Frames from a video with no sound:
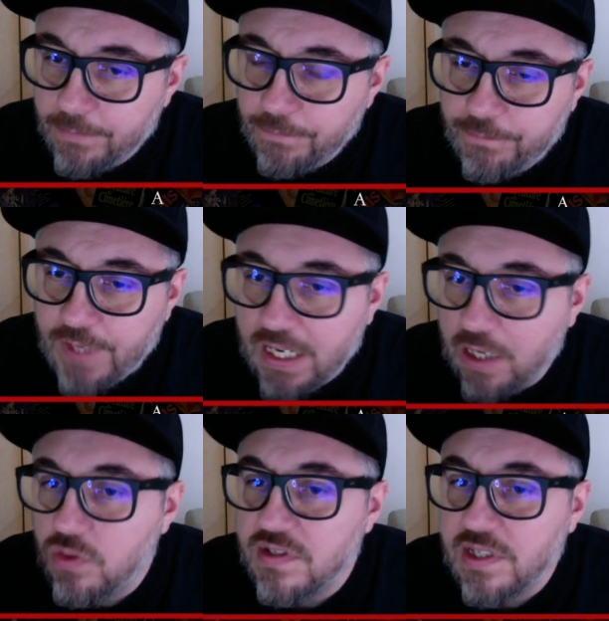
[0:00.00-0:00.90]
viene
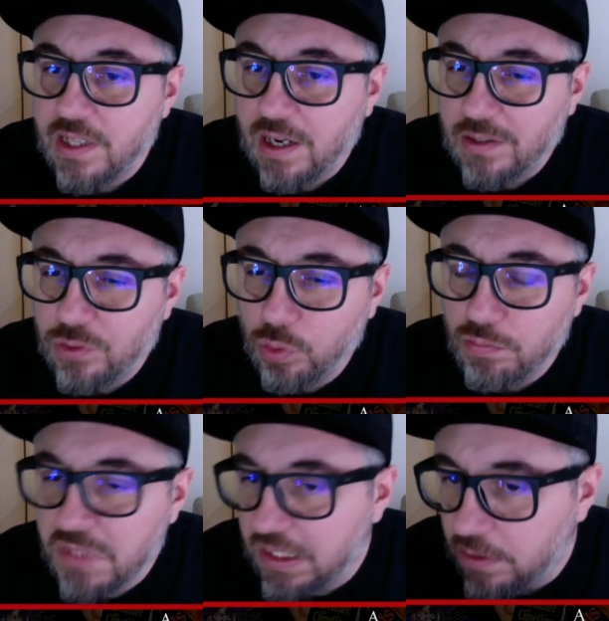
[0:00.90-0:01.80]
considerato un
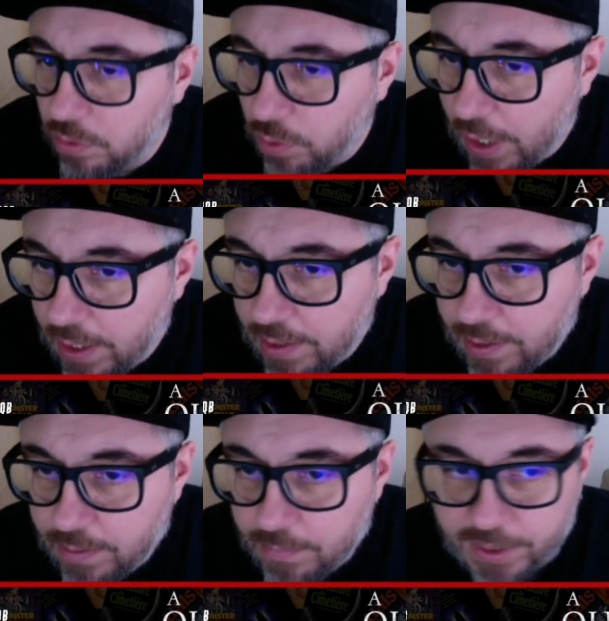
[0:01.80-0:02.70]

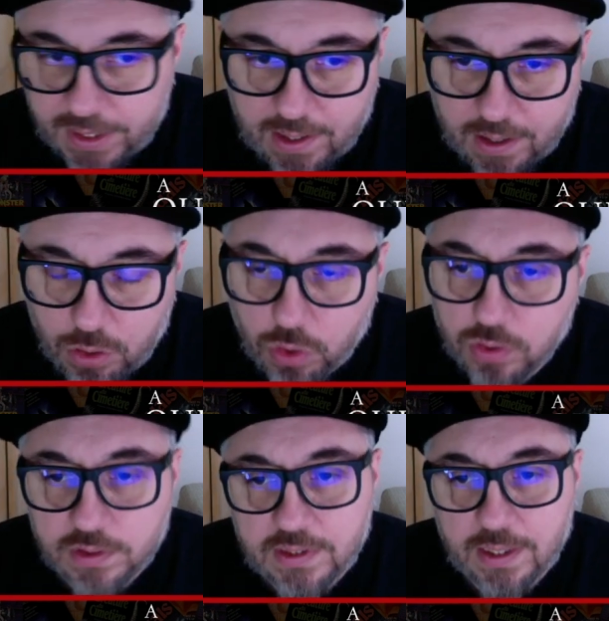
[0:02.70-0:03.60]
midquel perché
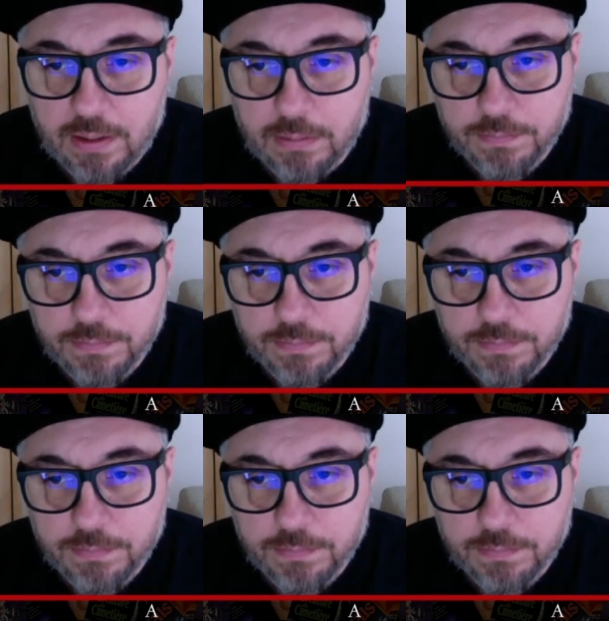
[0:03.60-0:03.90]
racconta